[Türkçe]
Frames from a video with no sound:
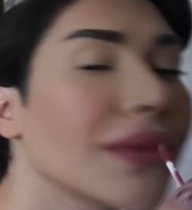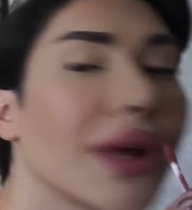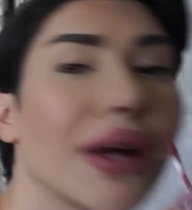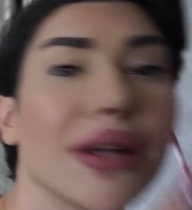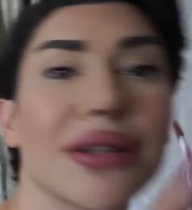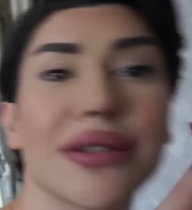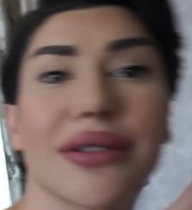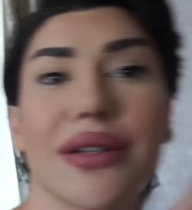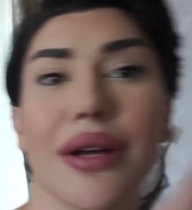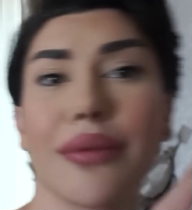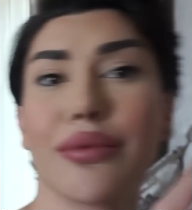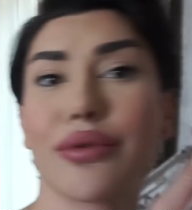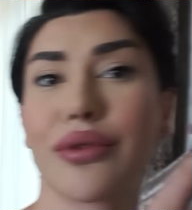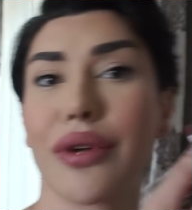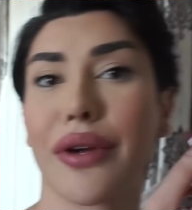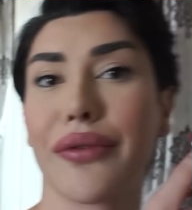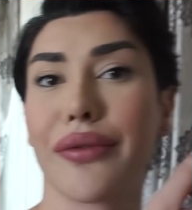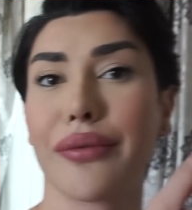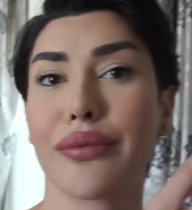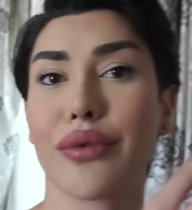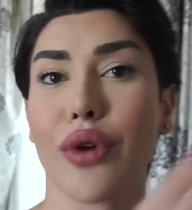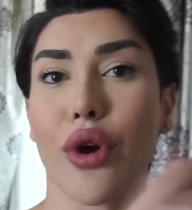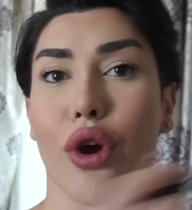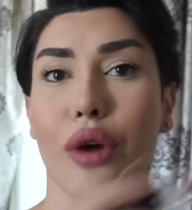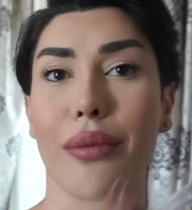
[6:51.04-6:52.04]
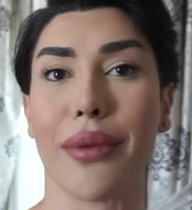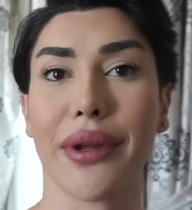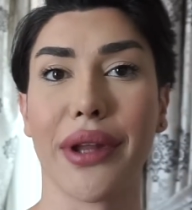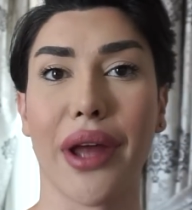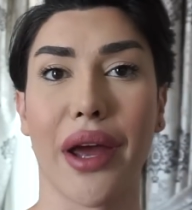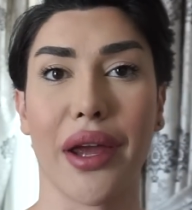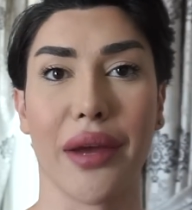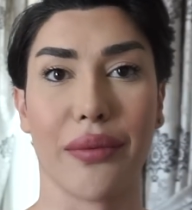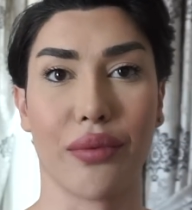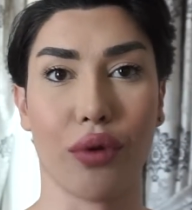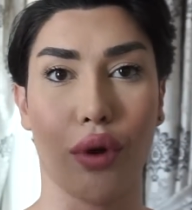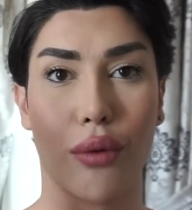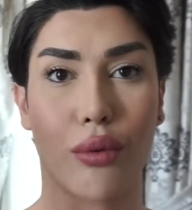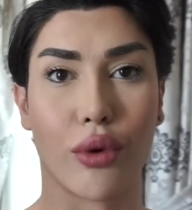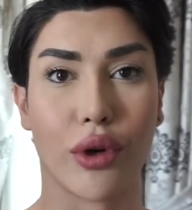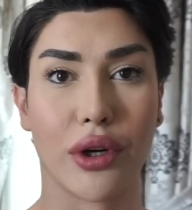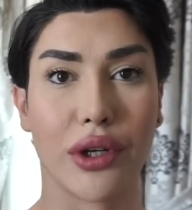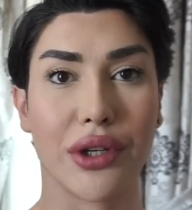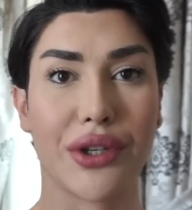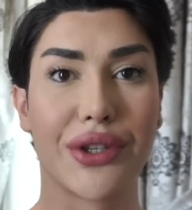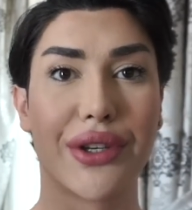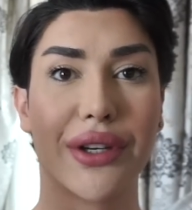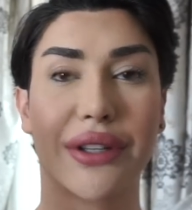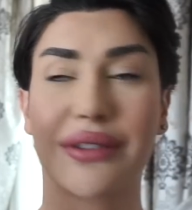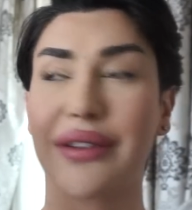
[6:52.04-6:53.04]
Asla bu tarafım görmeden yapıyorum. Burada
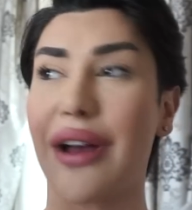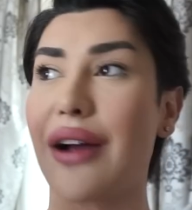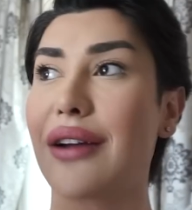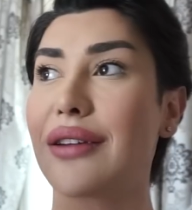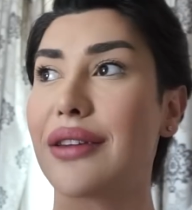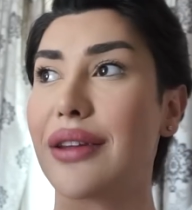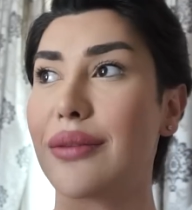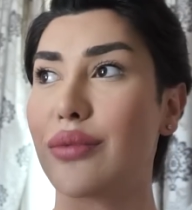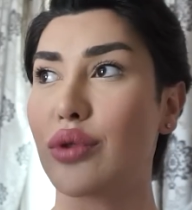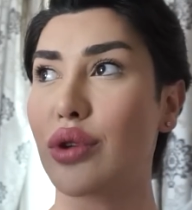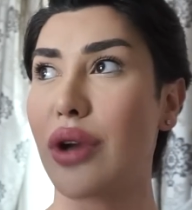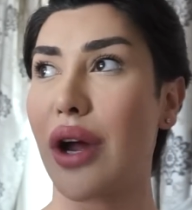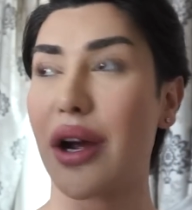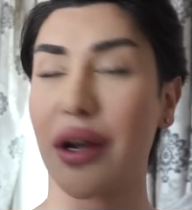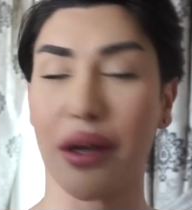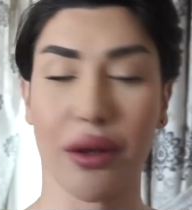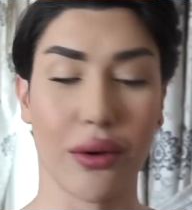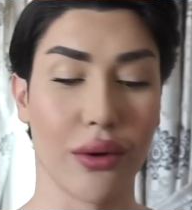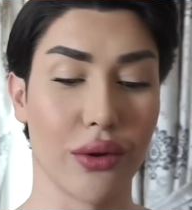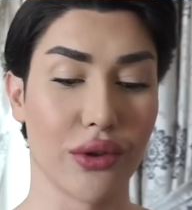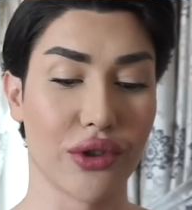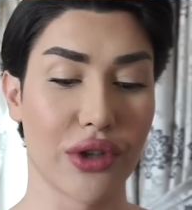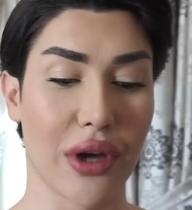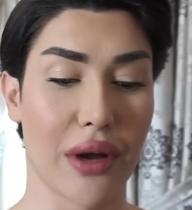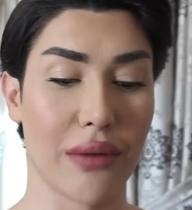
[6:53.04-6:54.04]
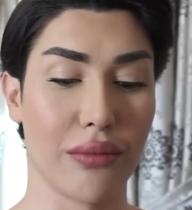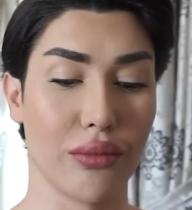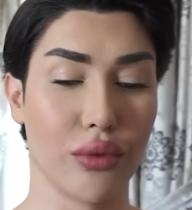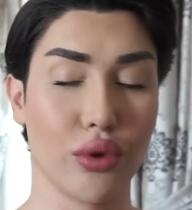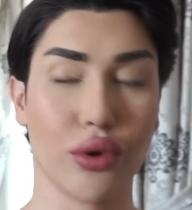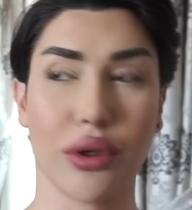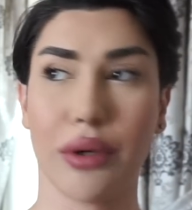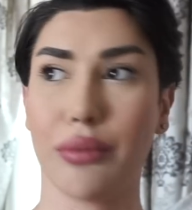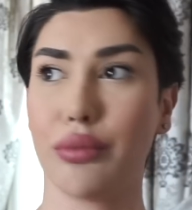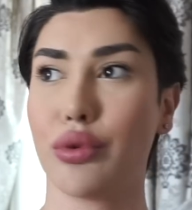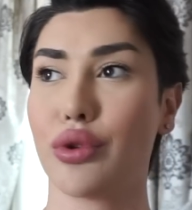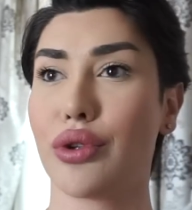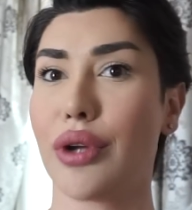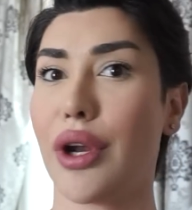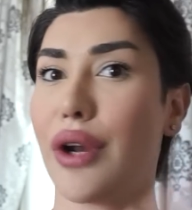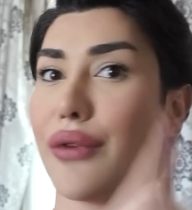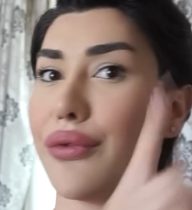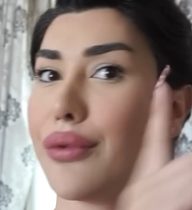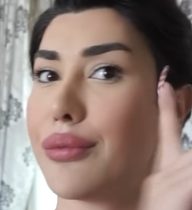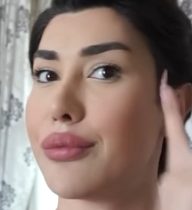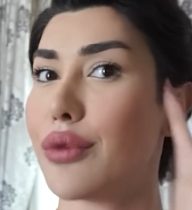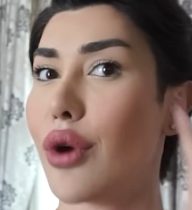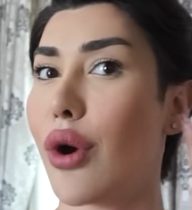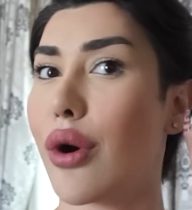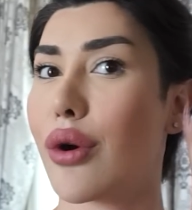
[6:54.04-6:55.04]
ışık tak diye buradan geliyor canım. Burada bu
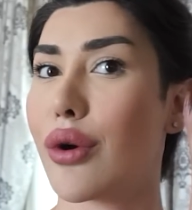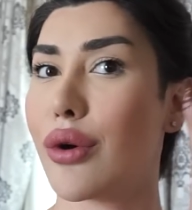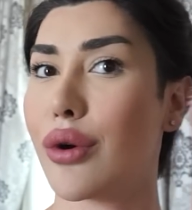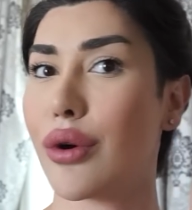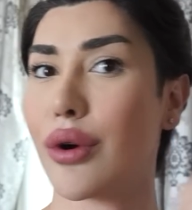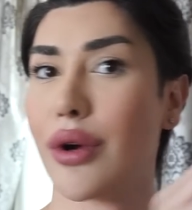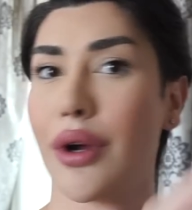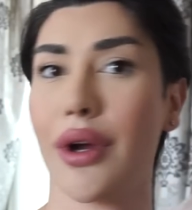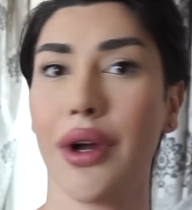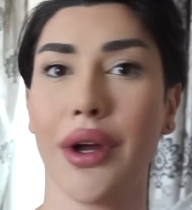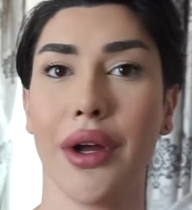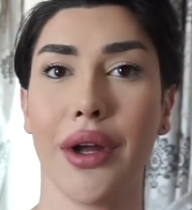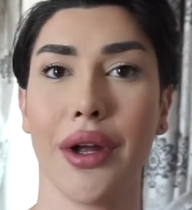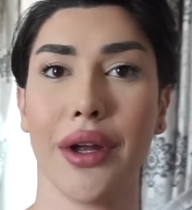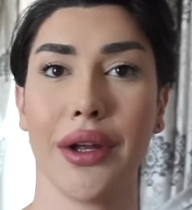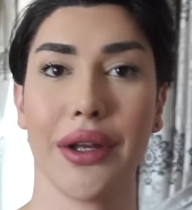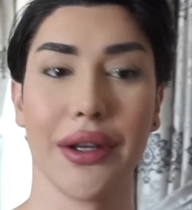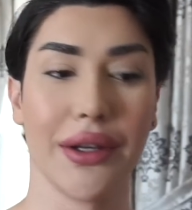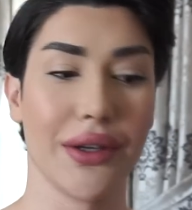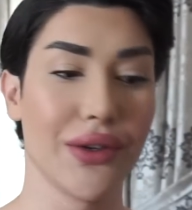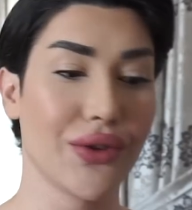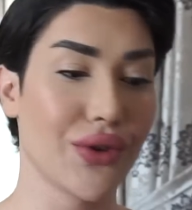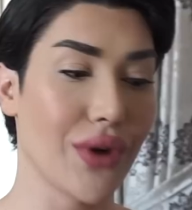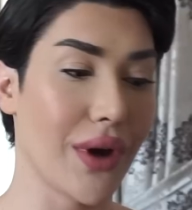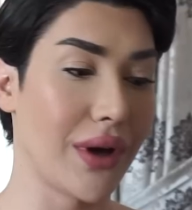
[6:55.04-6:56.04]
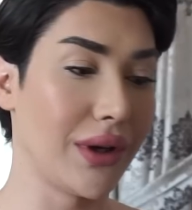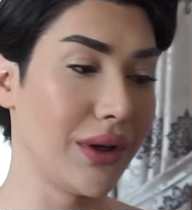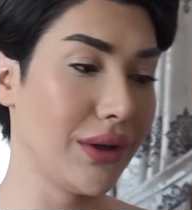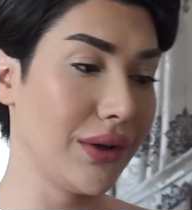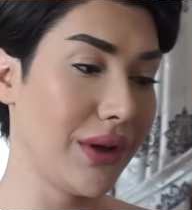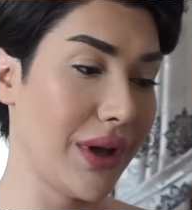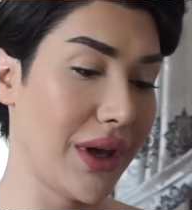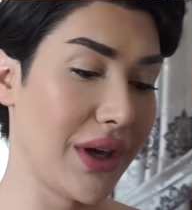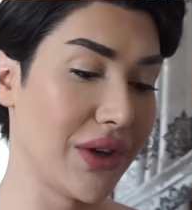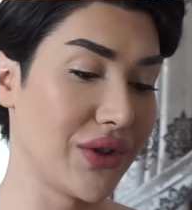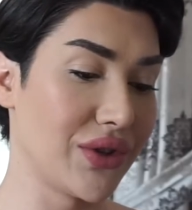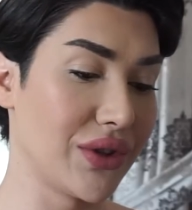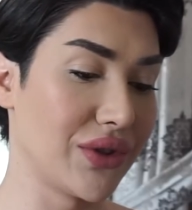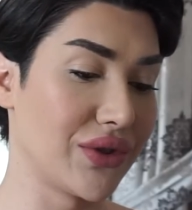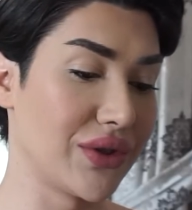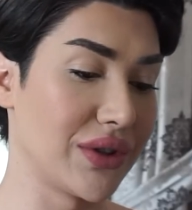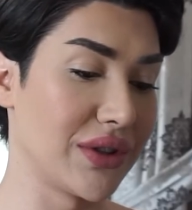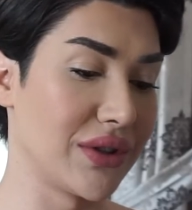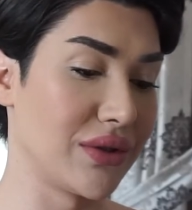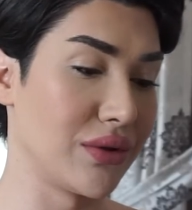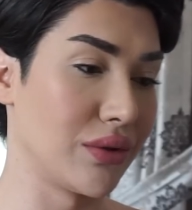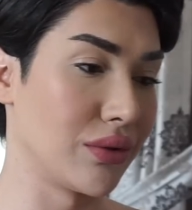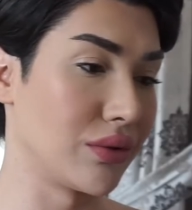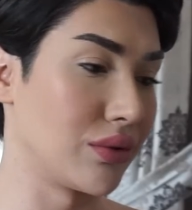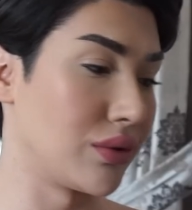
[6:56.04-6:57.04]
tarafım yok. İnşallah eşit
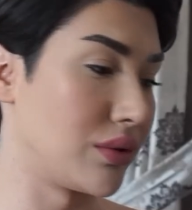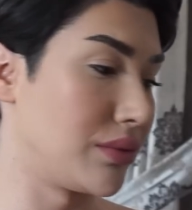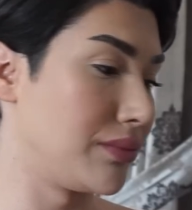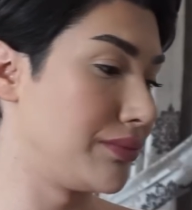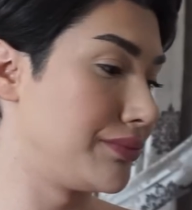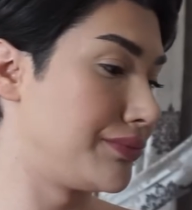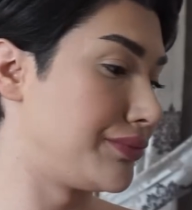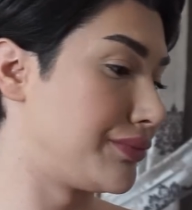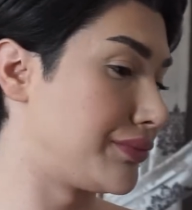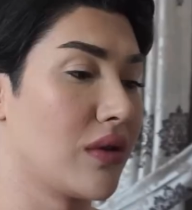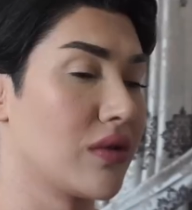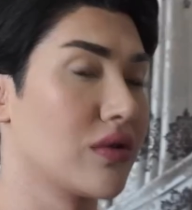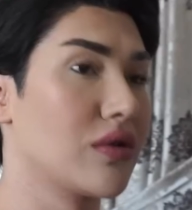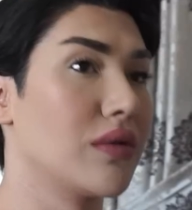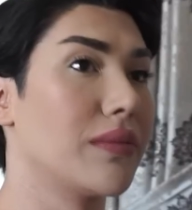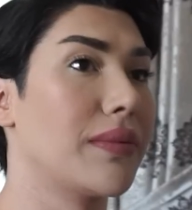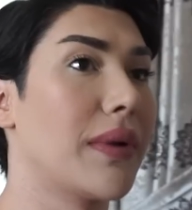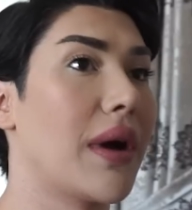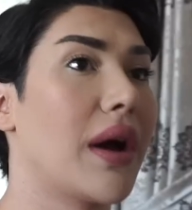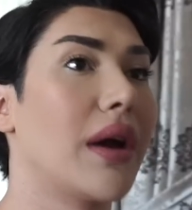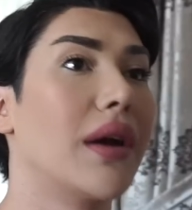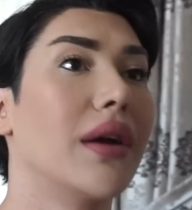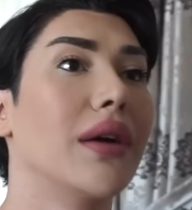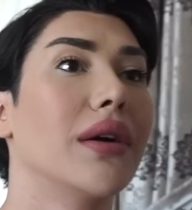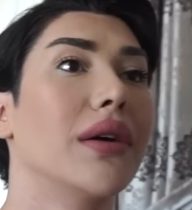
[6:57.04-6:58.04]
çiziyor durum. Süper.